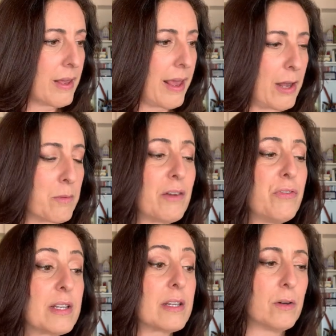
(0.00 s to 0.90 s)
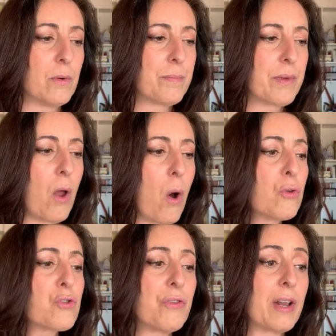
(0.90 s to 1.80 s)
Era uma visão
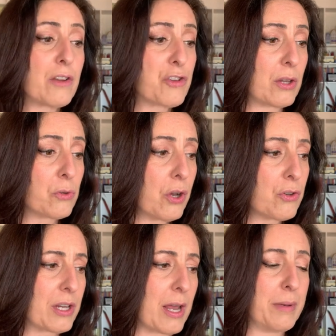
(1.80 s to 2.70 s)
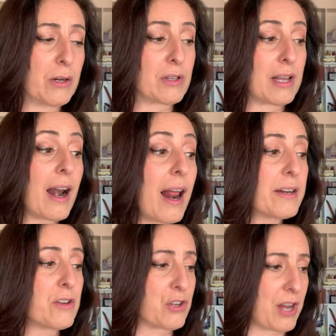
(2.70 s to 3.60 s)
onde o velejador de cabelos
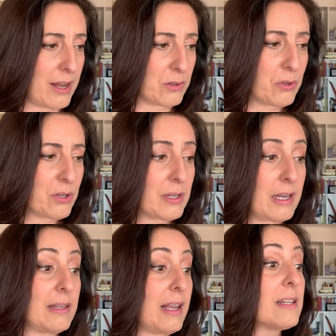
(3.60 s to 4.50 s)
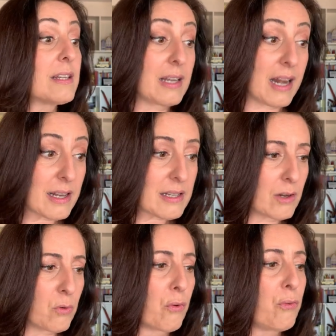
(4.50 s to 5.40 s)
alaranjados e destreza
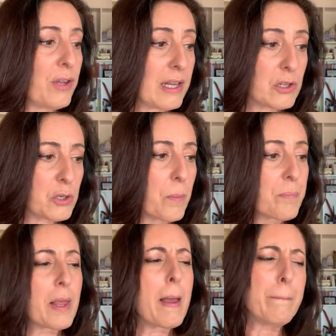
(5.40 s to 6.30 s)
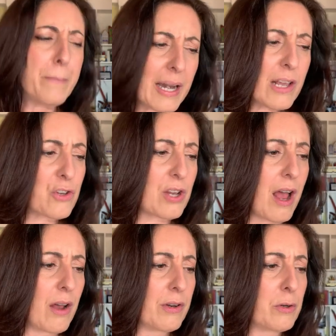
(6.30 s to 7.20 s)
no ofício
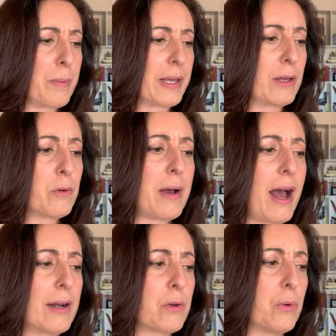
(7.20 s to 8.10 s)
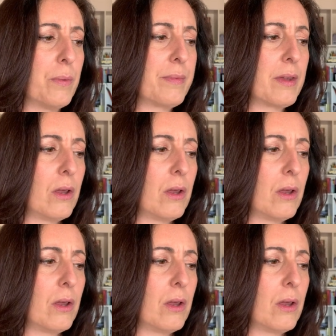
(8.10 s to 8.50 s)
pelejava no pequeno barco.